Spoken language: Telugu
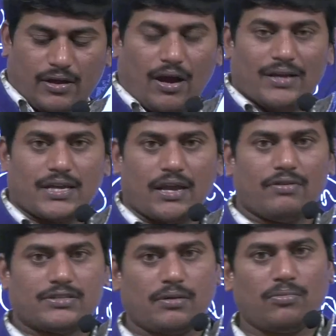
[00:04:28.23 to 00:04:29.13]
కాషాయ
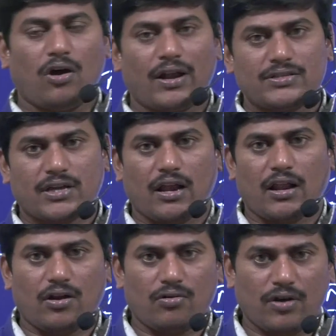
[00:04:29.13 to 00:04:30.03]
వస్త్రంలో ఆరెంజ్
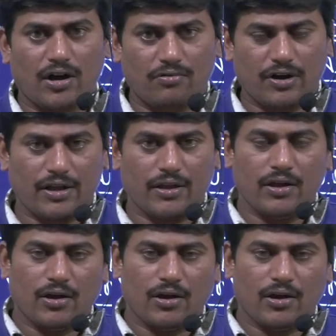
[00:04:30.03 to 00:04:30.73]
కలర్లో ఉన్నటువంటి